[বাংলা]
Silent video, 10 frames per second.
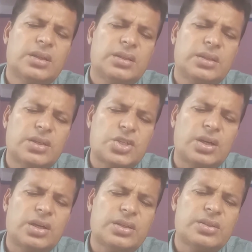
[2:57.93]
তেনার
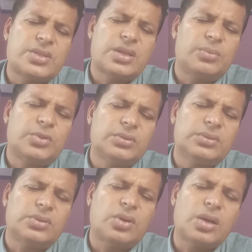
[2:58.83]
সংজ্ঞাটি হচ্ছে এমন
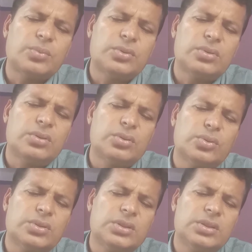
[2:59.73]
যে ধর্ম হলো
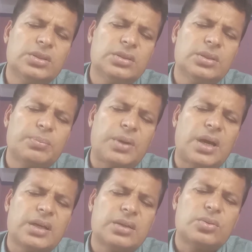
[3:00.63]
অতি
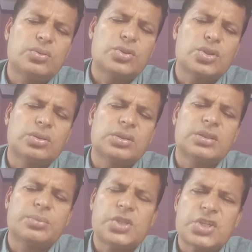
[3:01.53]
প্রাকৃত
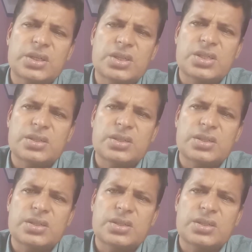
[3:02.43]
শক্তিতে বিশ্বাস